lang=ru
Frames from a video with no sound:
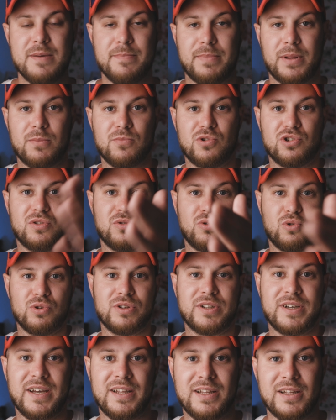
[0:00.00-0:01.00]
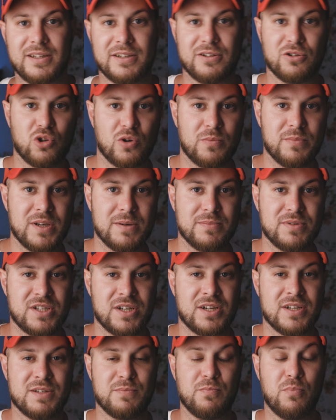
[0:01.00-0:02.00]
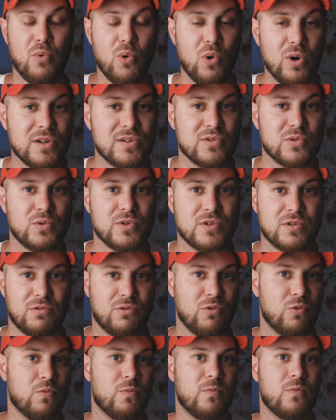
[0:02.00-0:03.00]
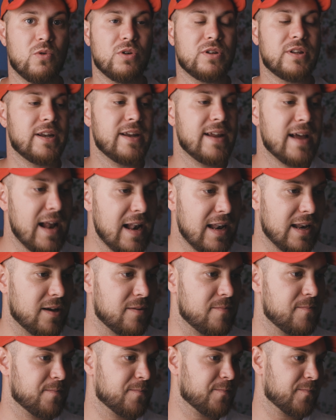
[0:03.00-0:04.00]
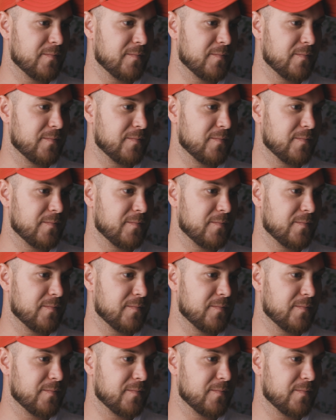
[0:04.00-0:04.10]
Потому что тот Canon, которым я сейчас пользуюсь, ну вот реально